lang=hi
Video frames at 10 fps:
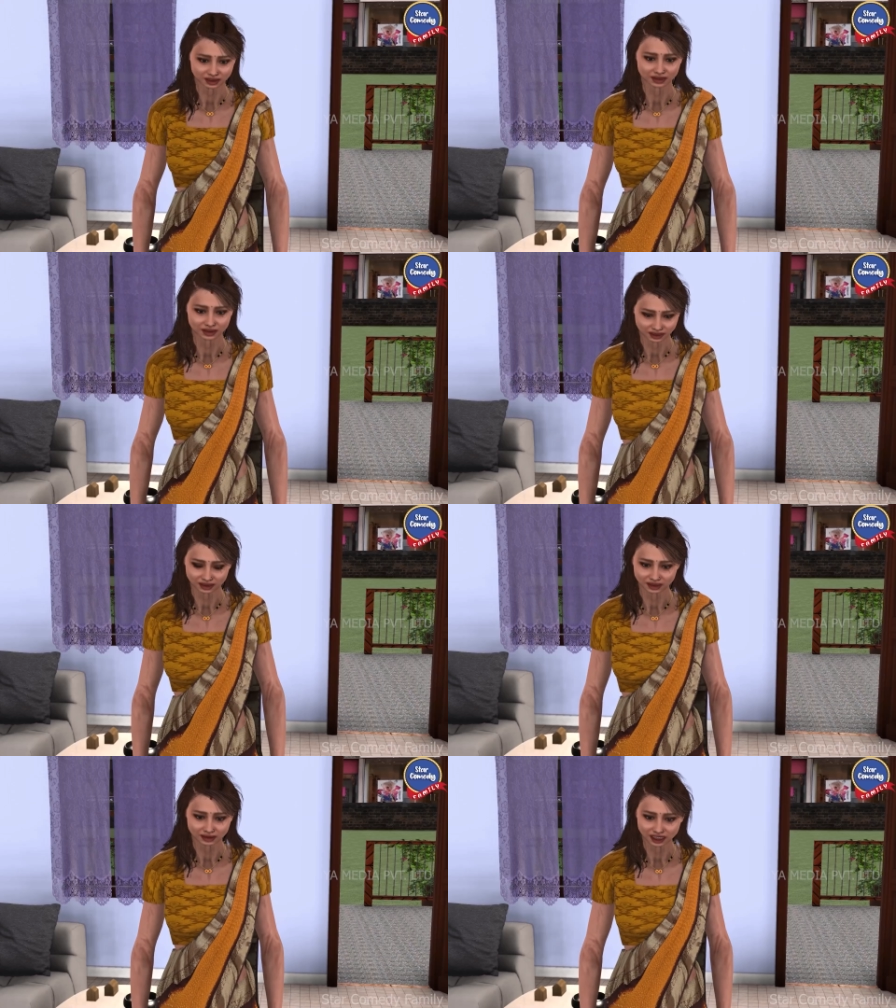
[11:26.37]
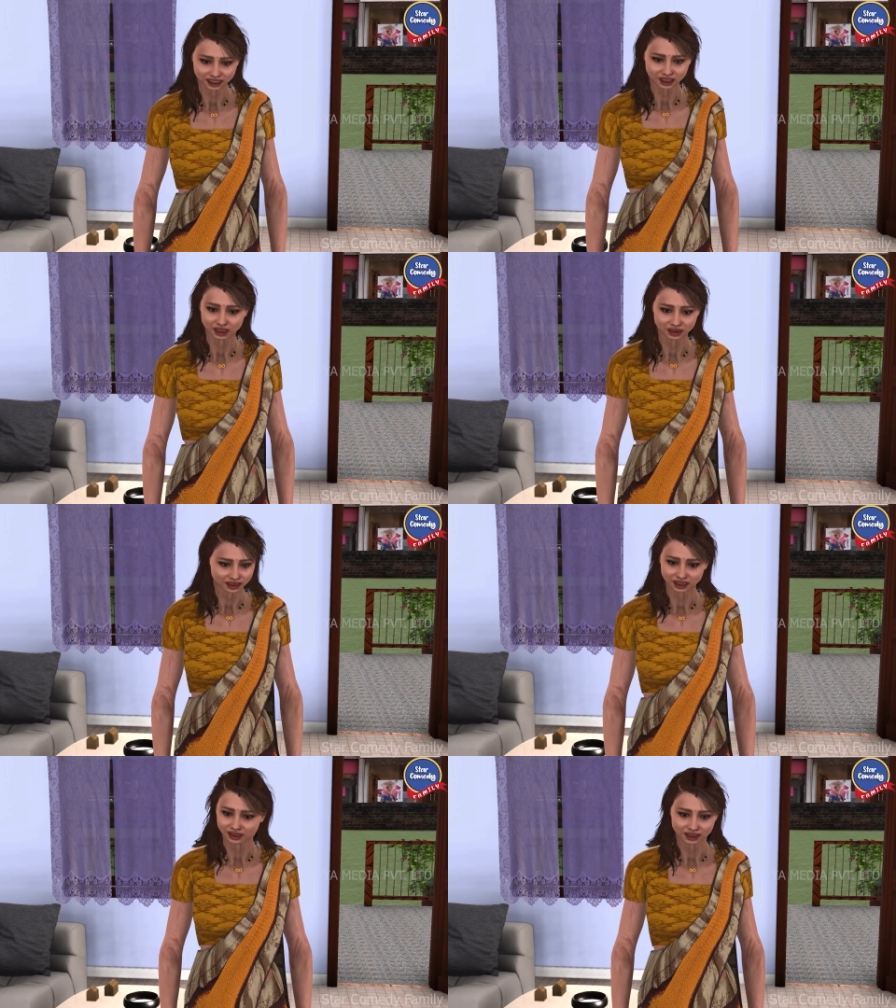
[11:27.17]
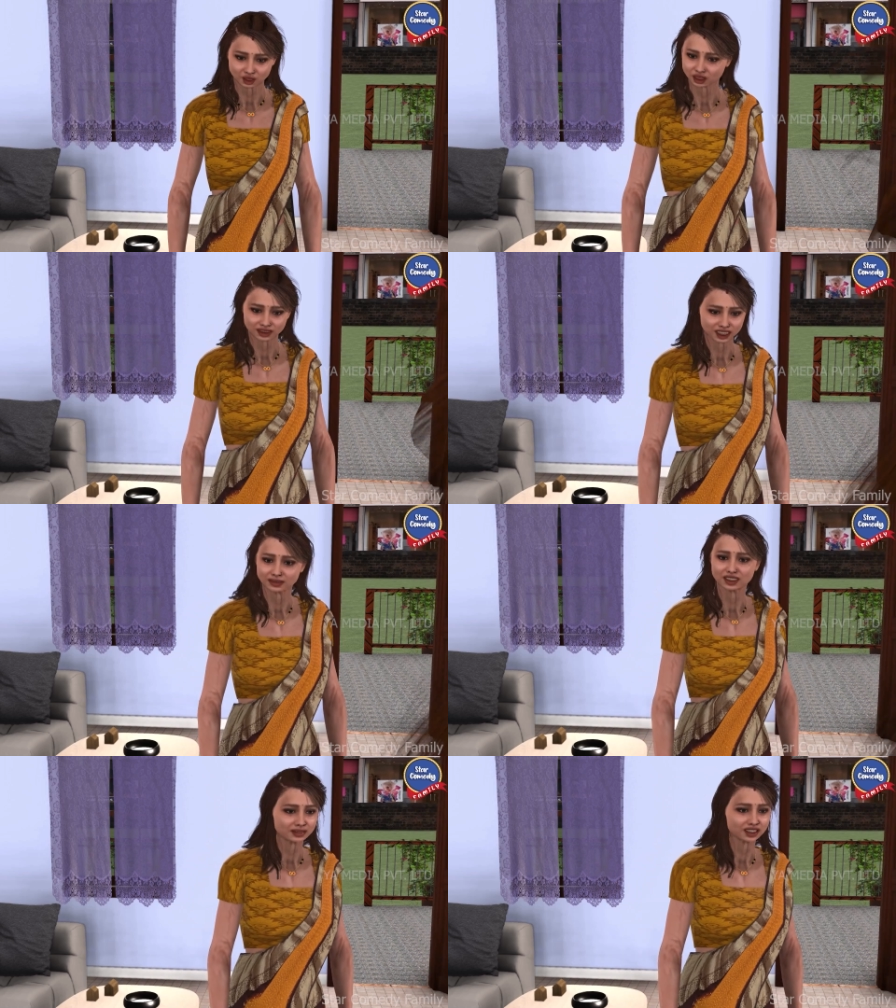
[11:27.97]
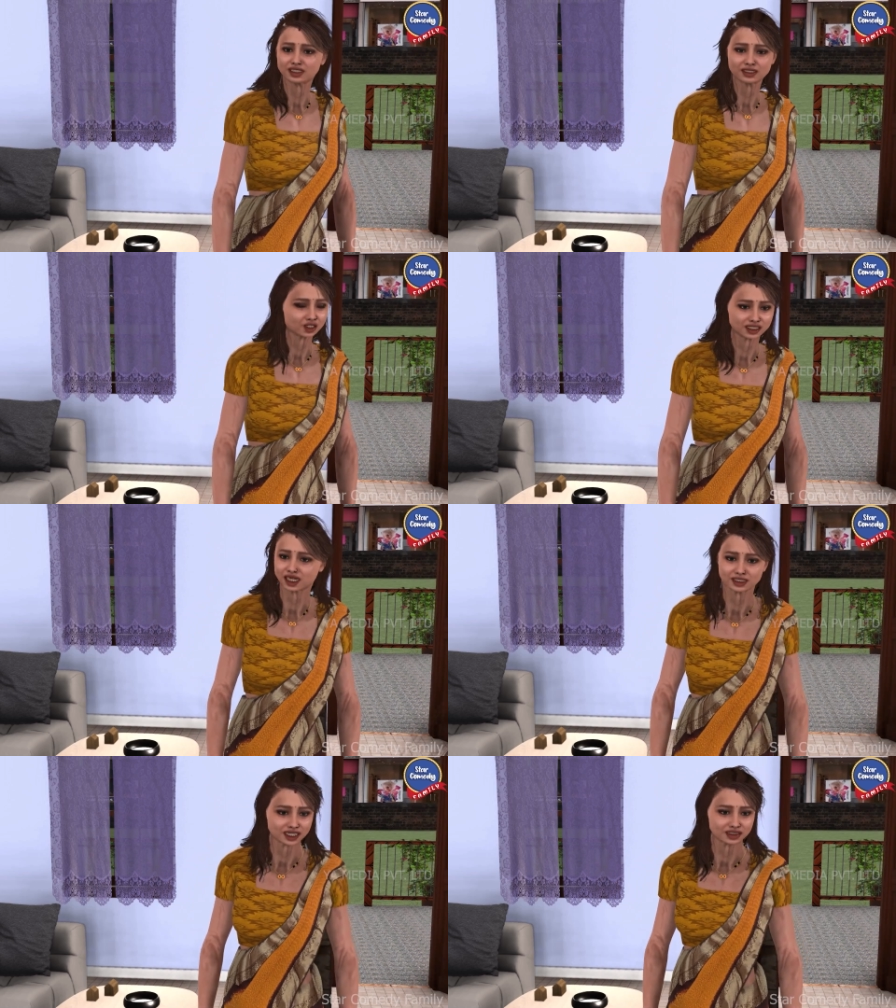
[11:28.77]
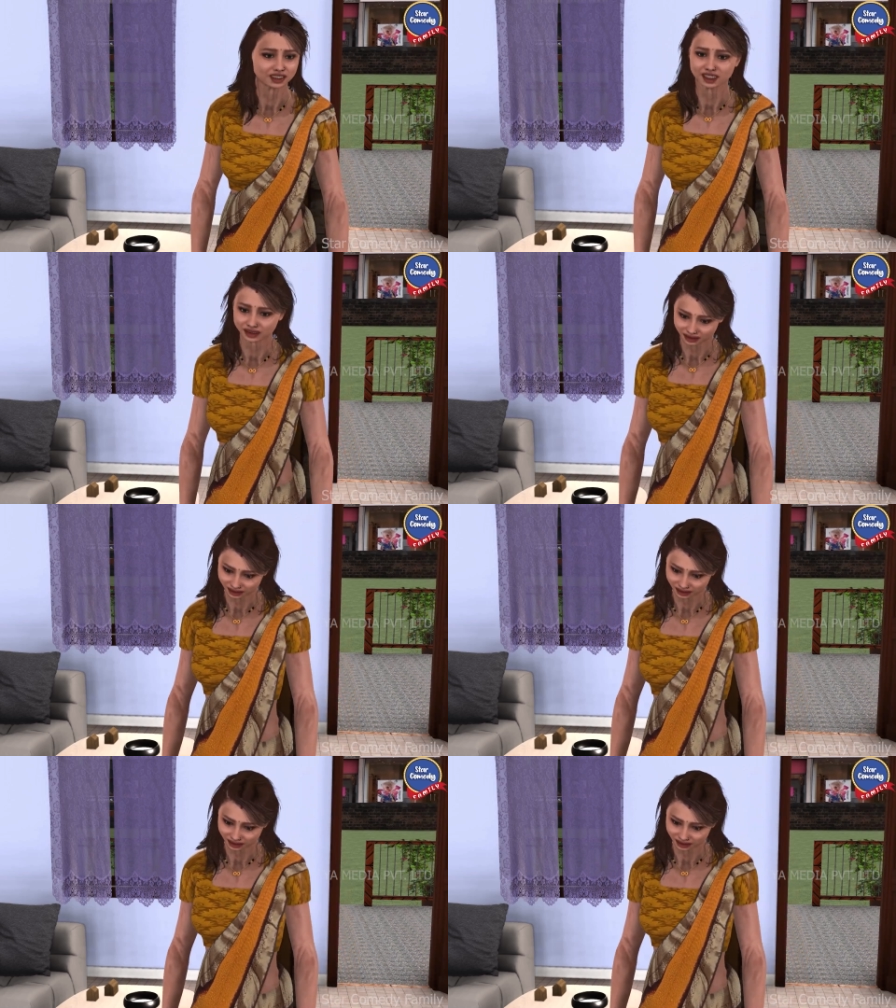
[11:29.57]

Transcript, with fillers: की वंदना हाथ जोड़कर बरखा से माफी मांगती है